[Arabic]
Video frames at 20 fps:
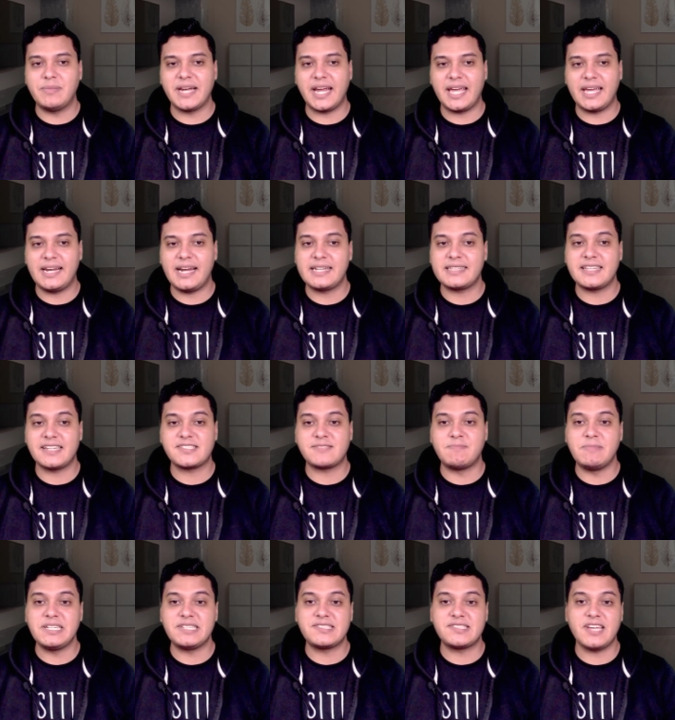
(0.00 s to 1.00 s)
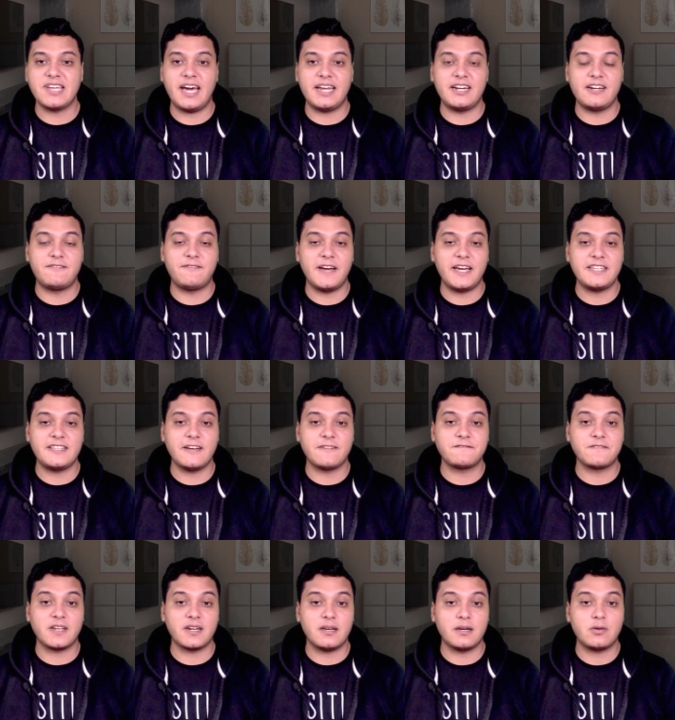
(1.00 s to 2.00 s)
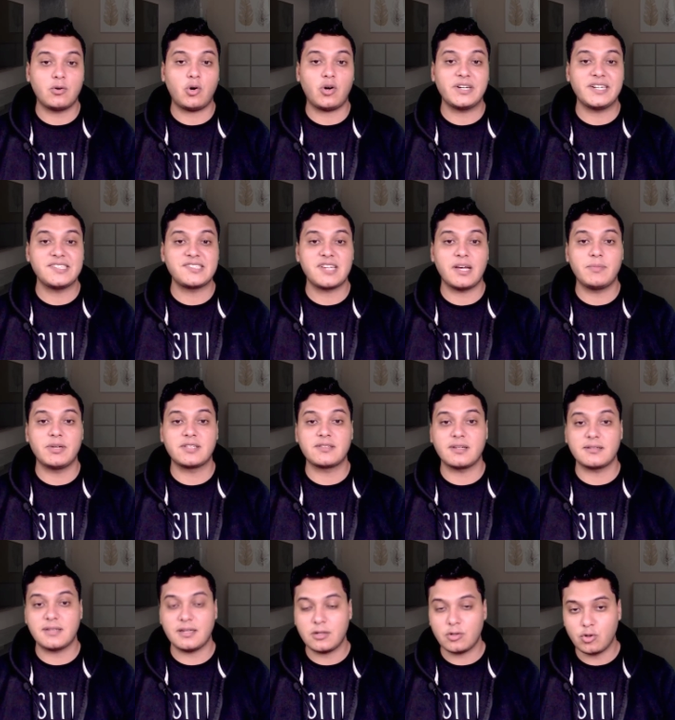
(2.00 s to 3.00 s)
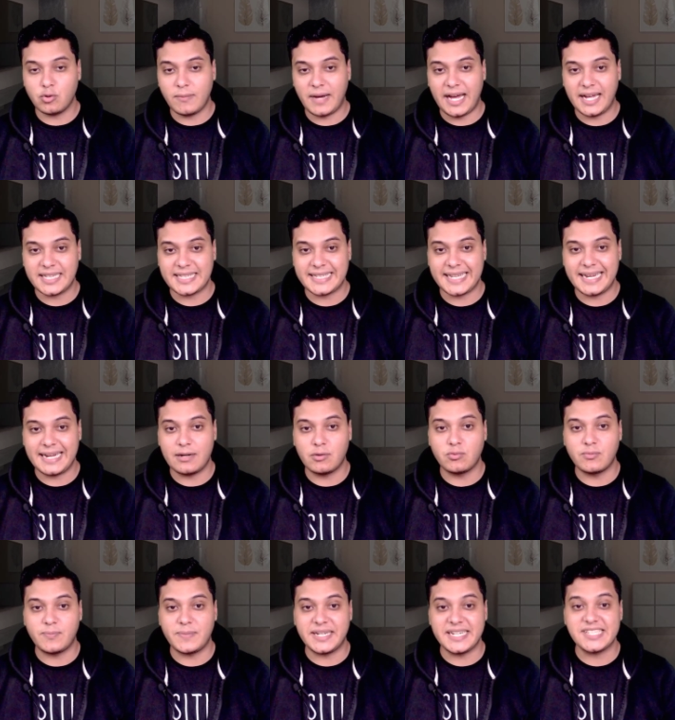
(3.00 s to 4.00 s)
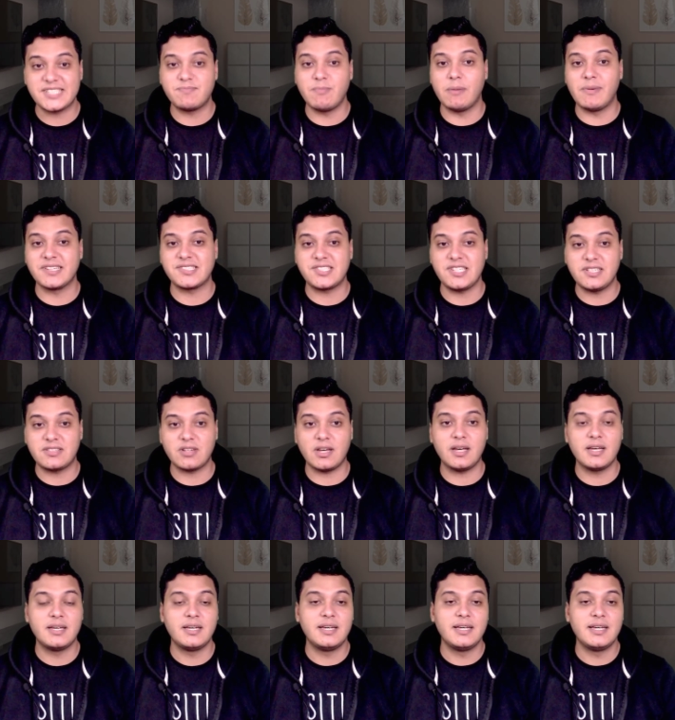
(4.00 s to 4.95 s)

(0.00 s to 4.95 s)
من خلال تثبيت سعر الفايدة في تراجع نسب التضخم حتى لو بنسبة بسيطة